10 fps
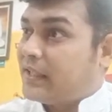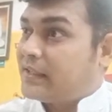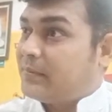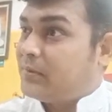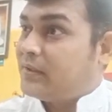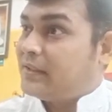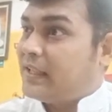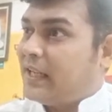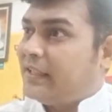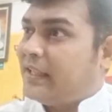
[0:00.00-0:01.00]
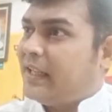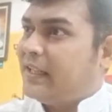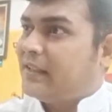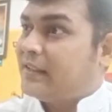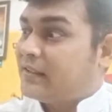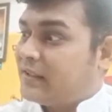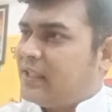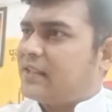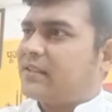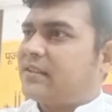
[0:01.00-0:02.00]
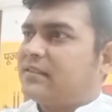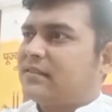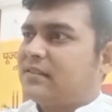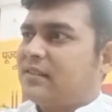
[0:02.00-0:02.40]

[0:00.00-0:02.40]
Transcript: कैसी बुद्धि चाहिए तीक्ष्ण